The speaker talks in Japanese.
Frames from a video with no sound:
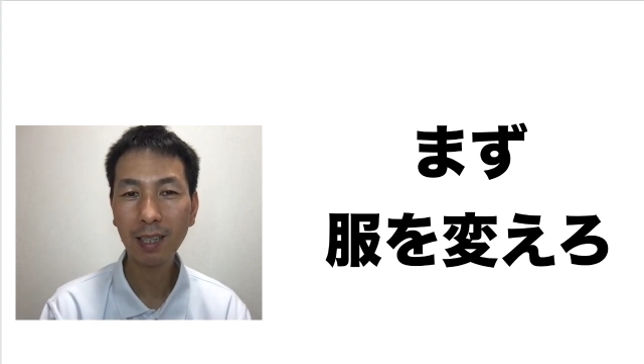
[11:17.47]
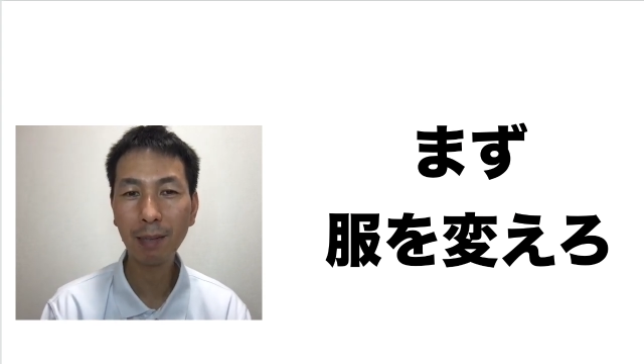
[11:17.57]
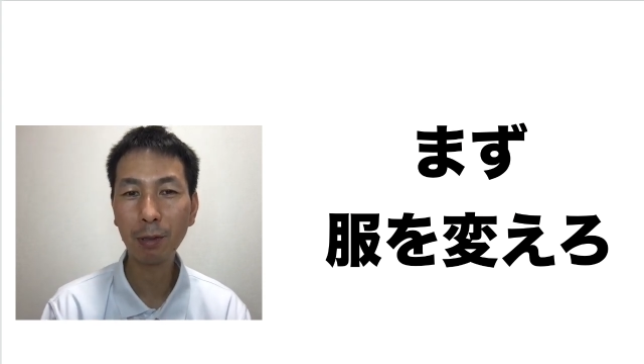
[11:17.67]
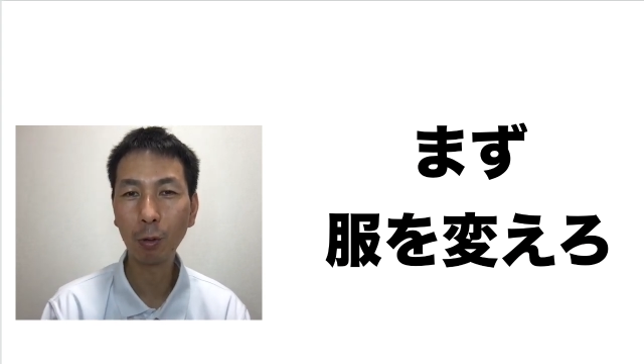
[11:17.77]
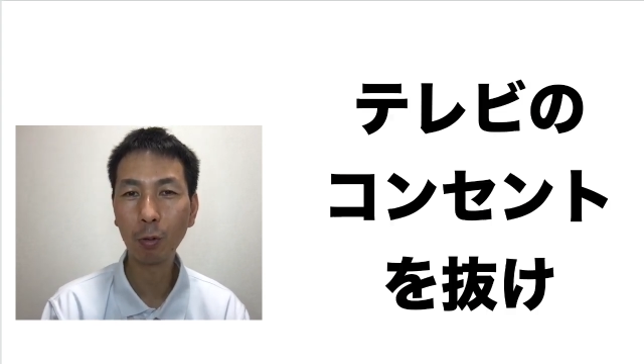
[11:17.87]

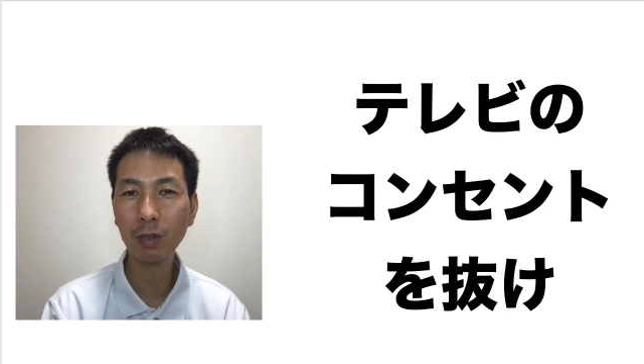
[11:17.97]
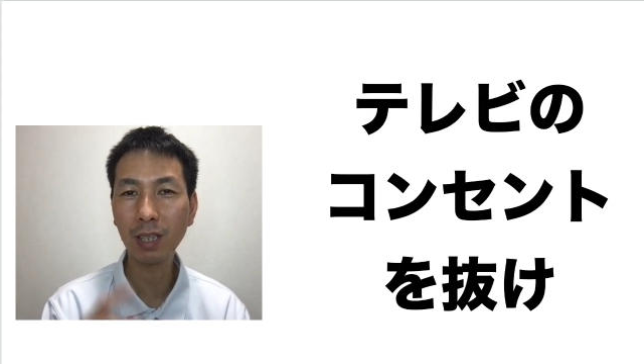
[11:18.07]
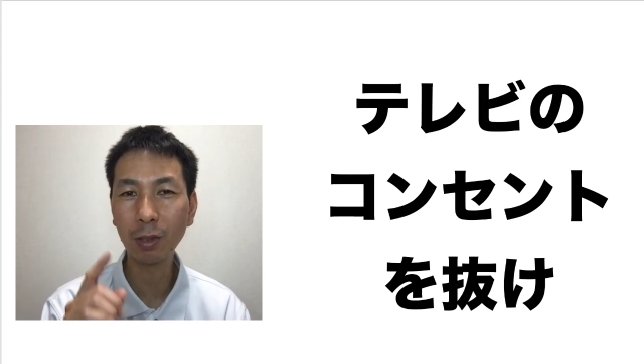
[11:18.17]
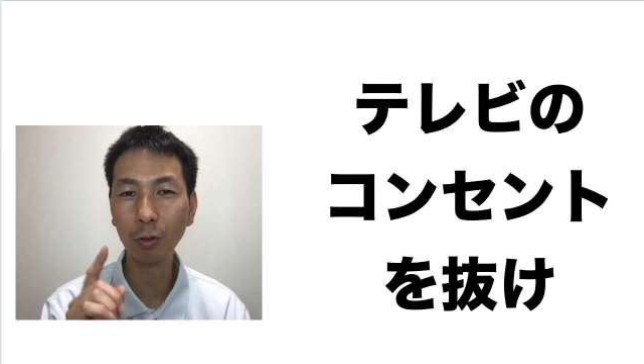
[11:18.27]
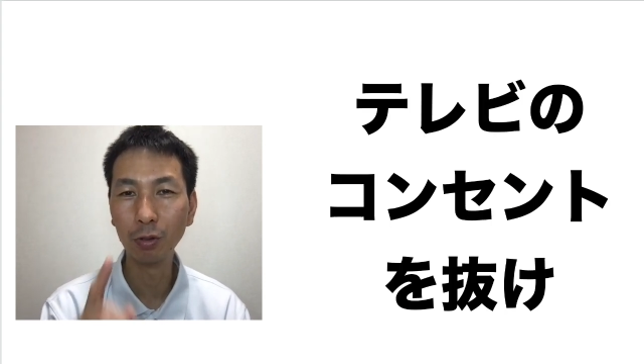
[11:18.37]
テレビの
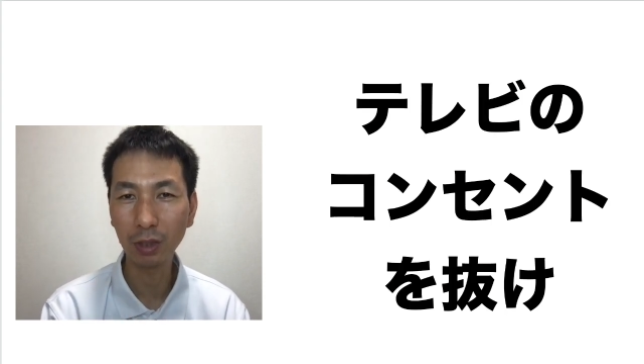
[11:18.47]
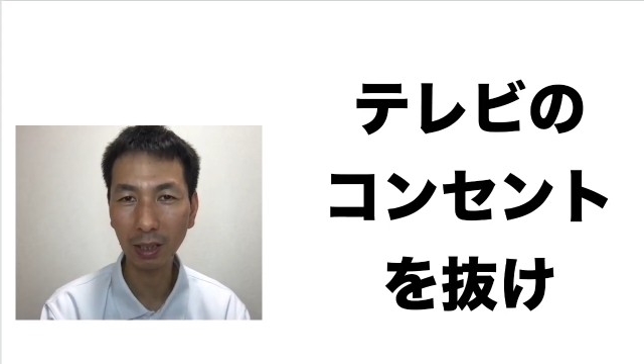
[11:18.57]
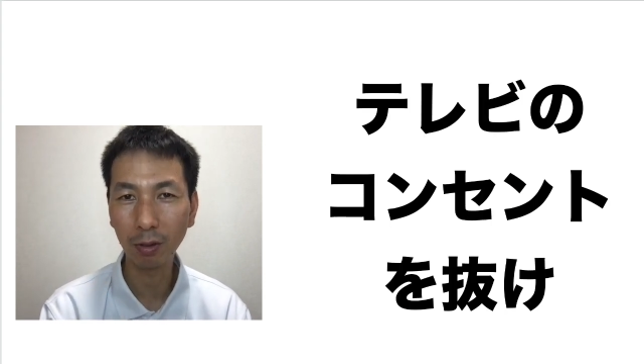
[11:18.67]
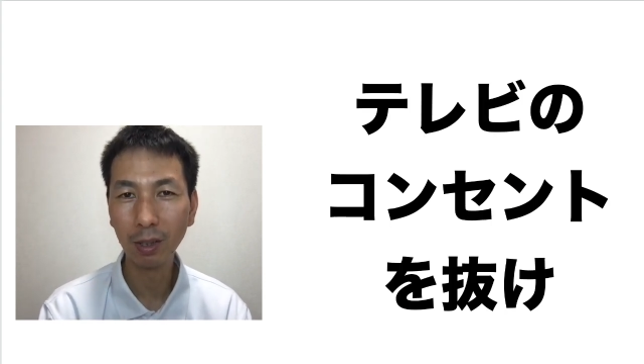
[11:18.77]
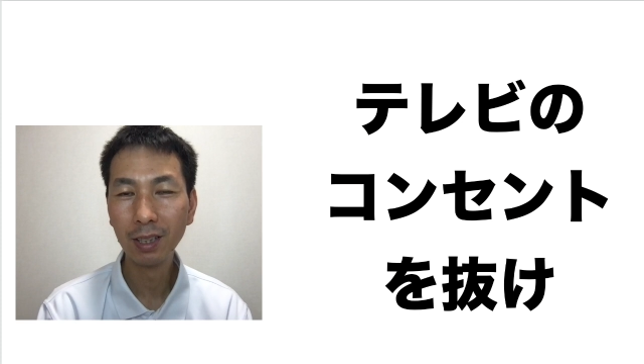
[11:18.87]
コンセントを抜
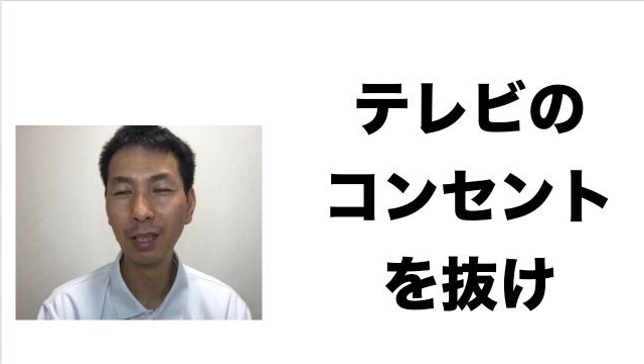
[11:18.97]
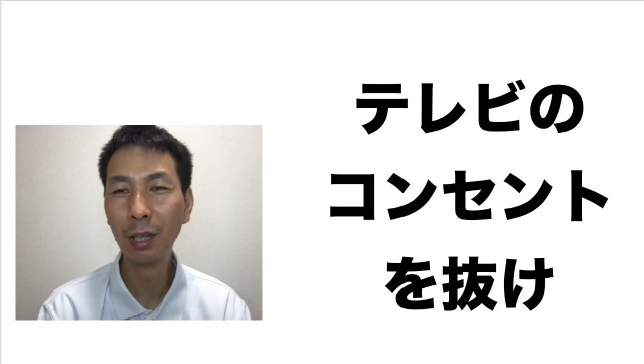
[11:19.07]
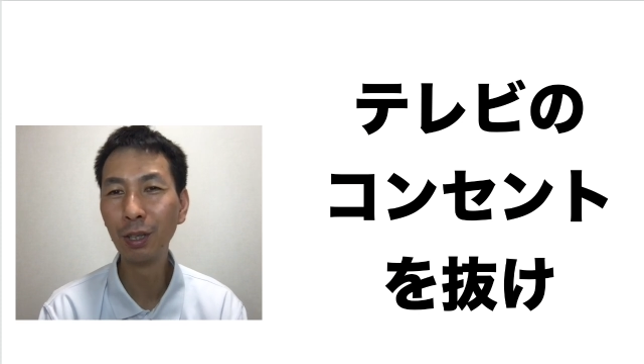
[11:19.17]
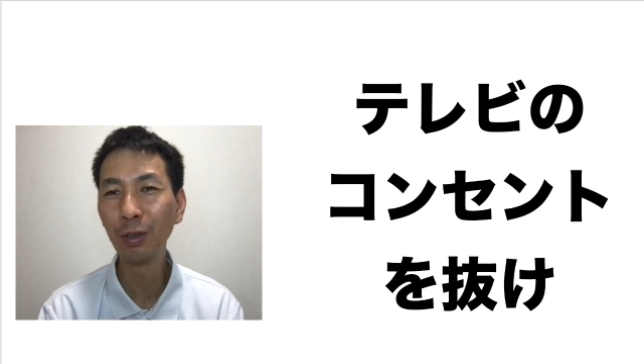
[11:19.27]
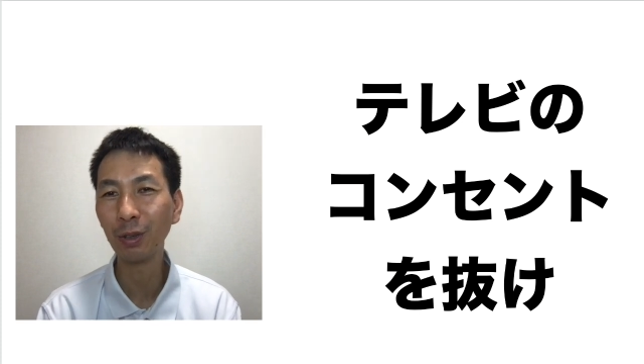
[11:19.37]
けと
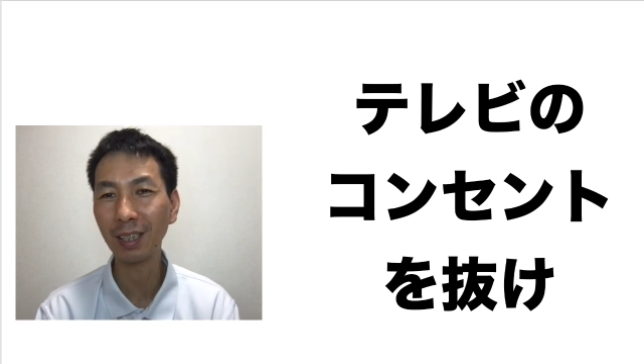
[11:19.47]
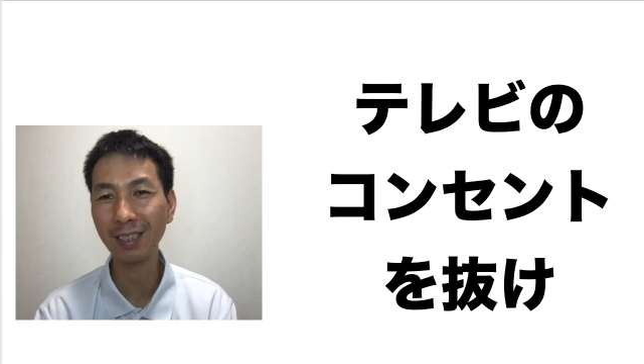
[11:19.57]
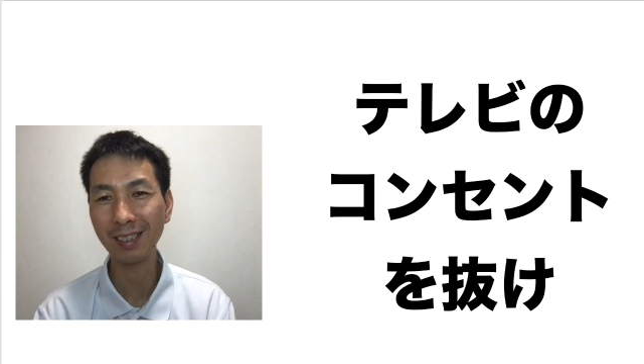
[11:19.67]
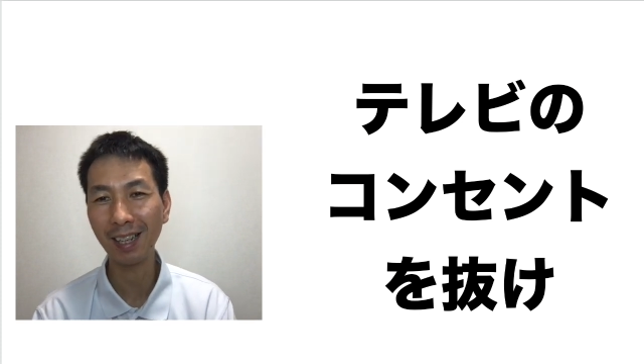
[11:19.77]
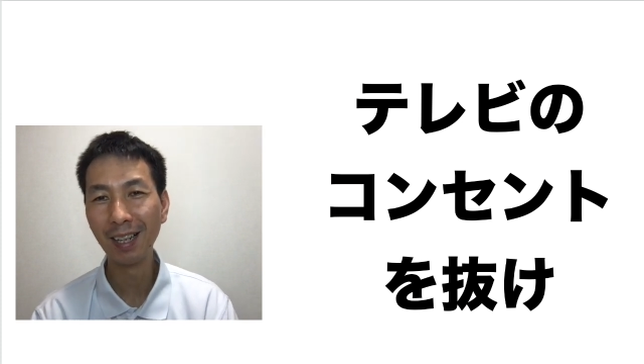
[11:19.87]
いうような
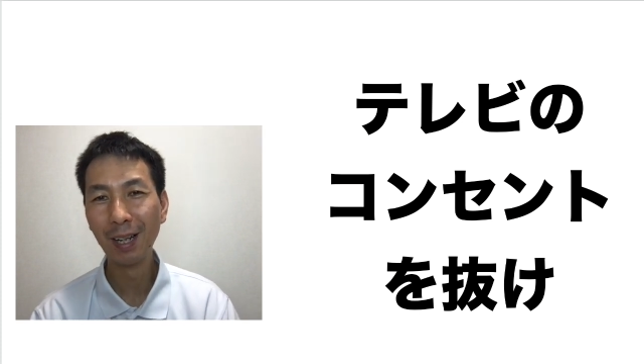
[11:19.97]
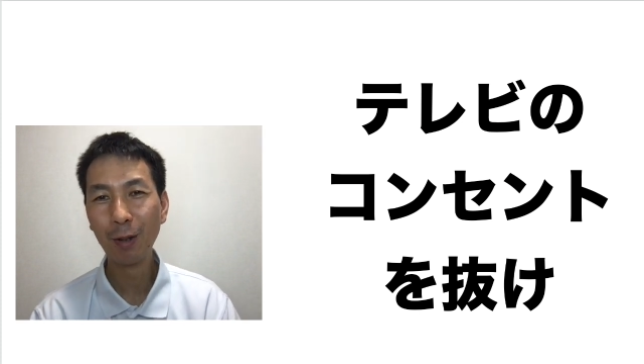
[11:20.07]
ですね、